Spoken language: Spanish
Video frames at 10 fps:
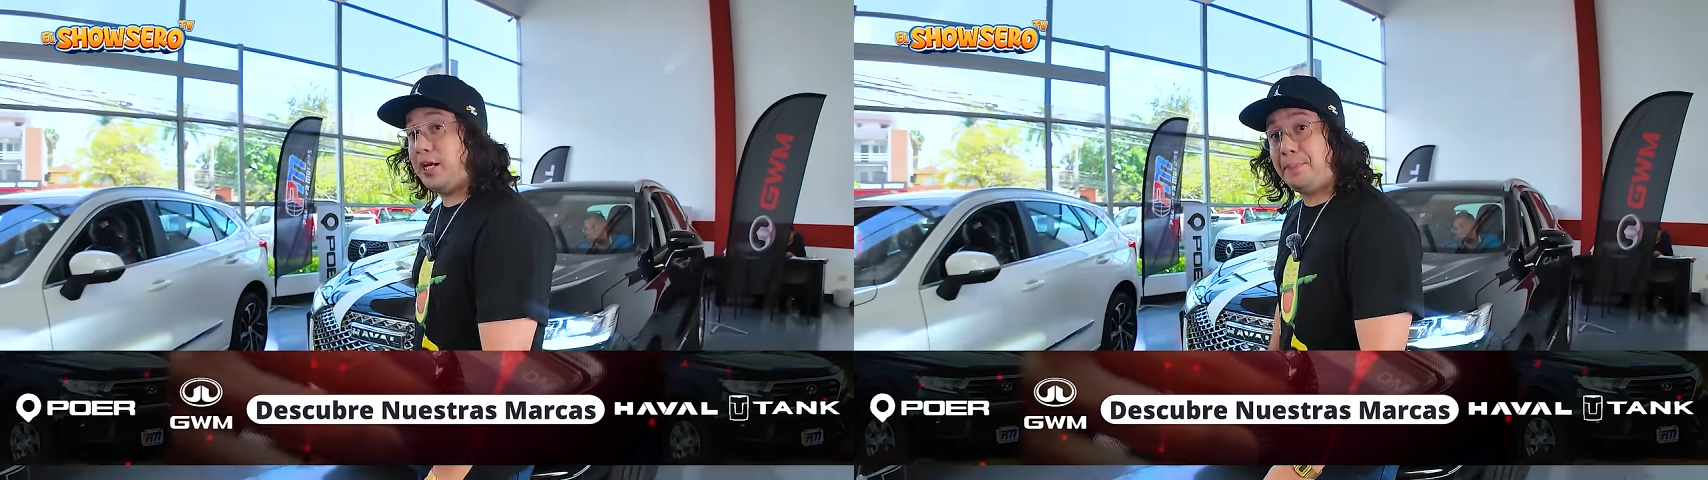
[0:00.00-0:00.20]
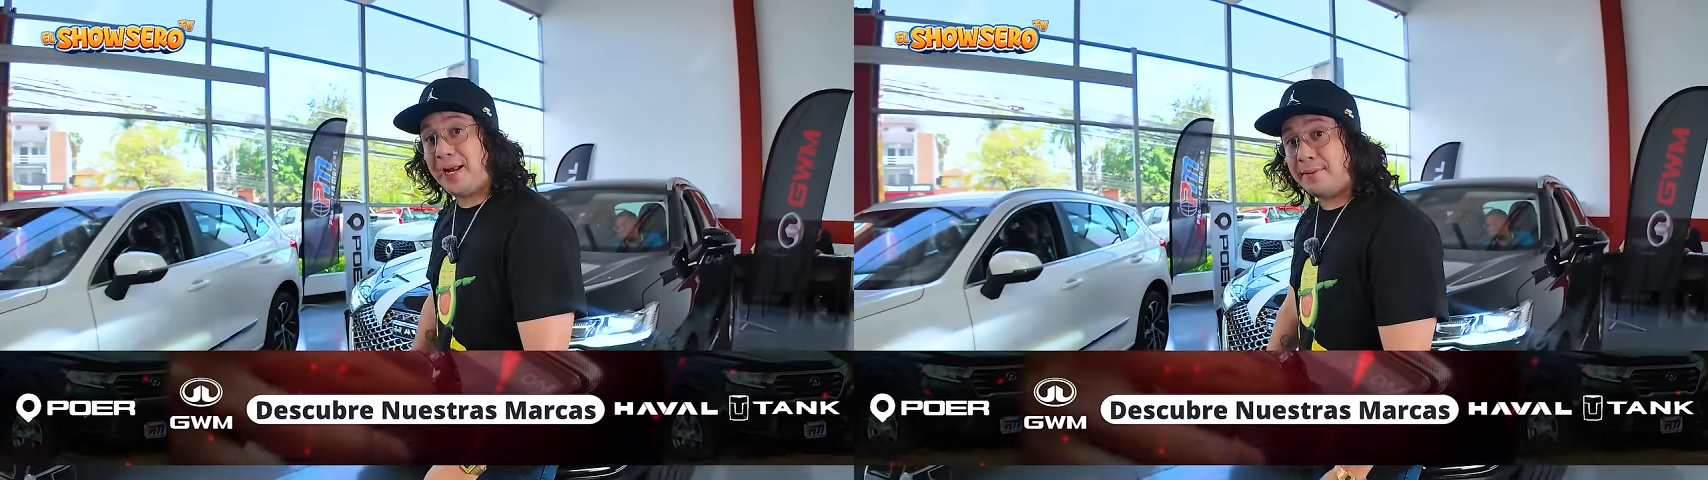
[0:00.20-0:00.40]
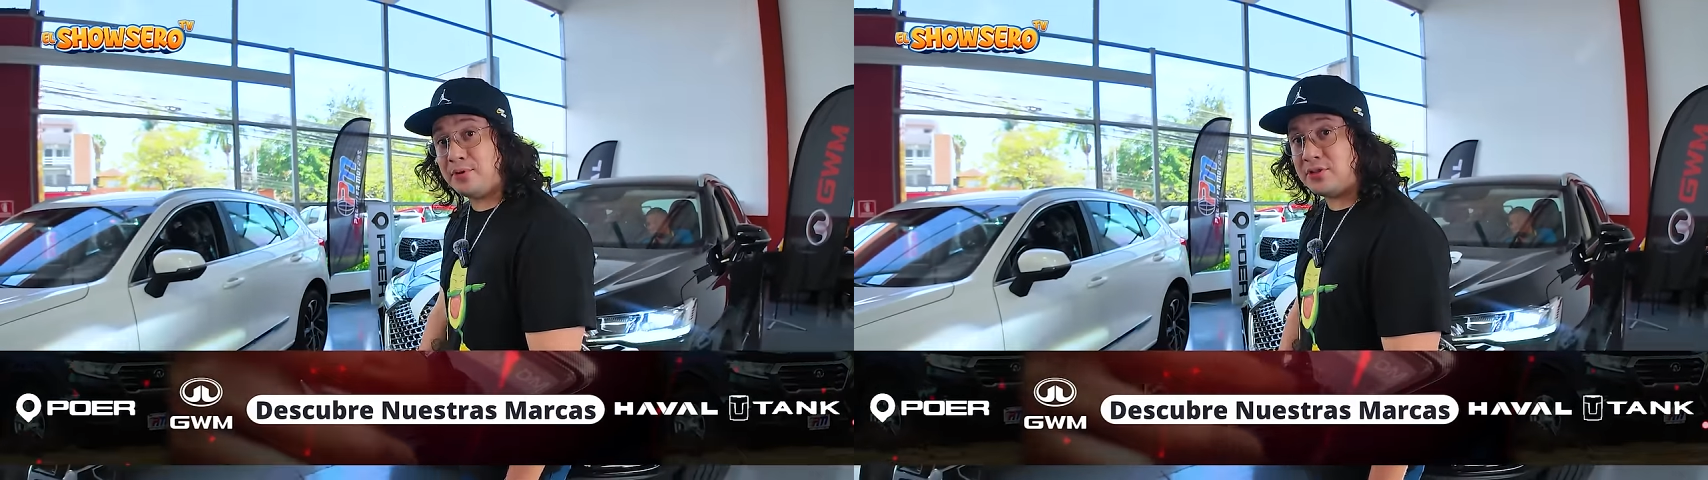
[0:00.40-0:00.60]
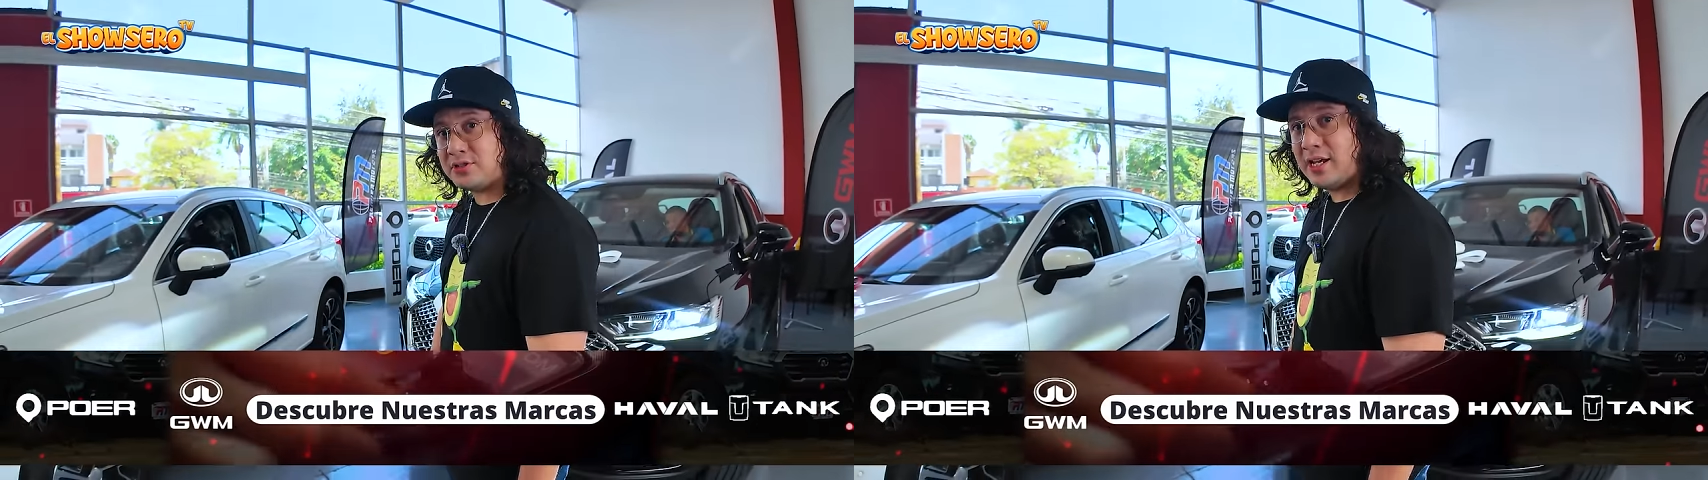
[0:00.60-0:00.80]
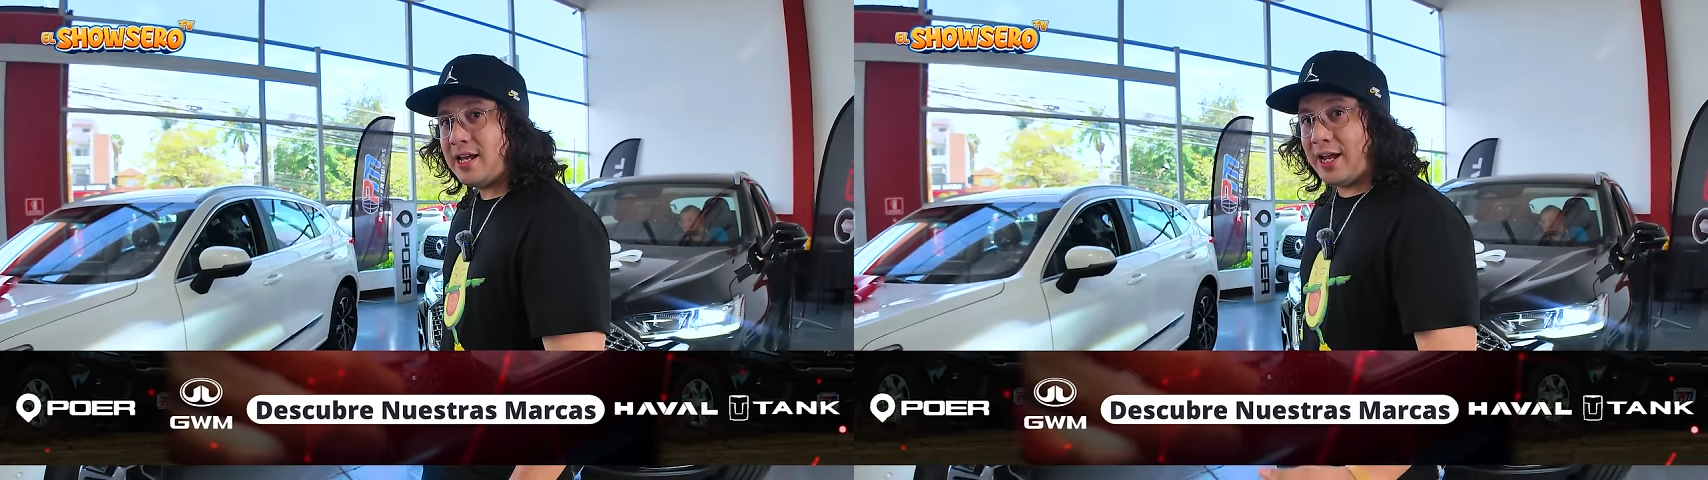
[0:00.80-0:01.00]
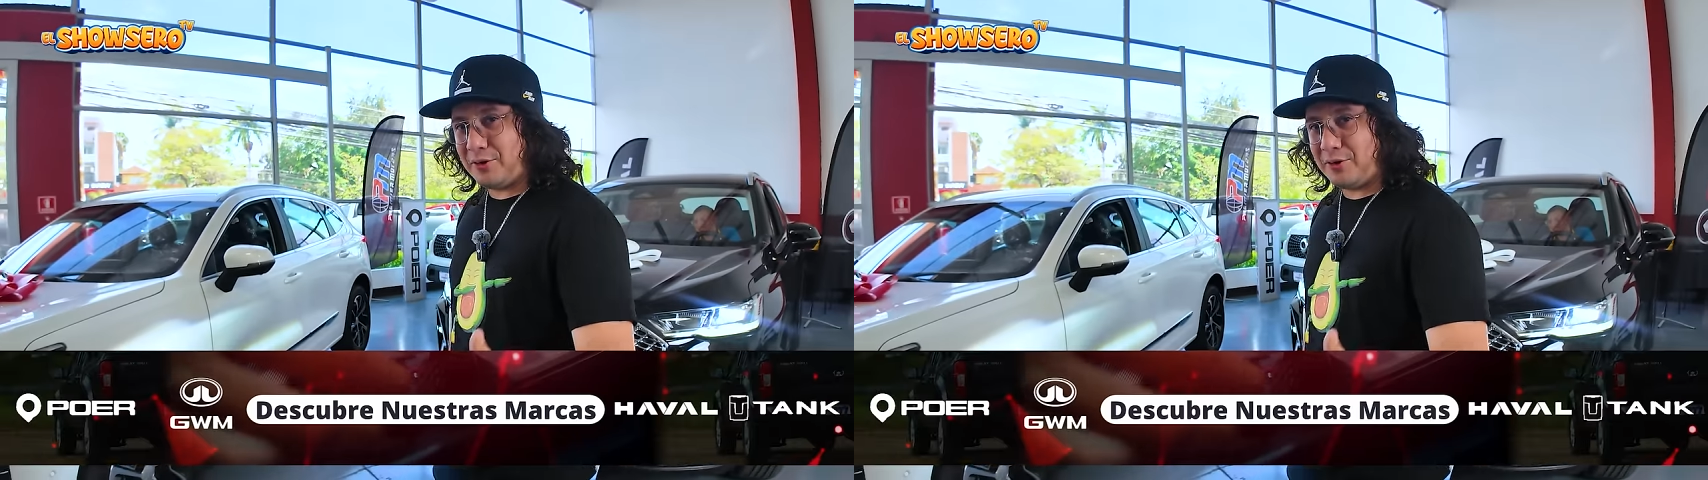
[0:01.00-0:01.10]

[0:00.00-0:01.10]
Te esperamos en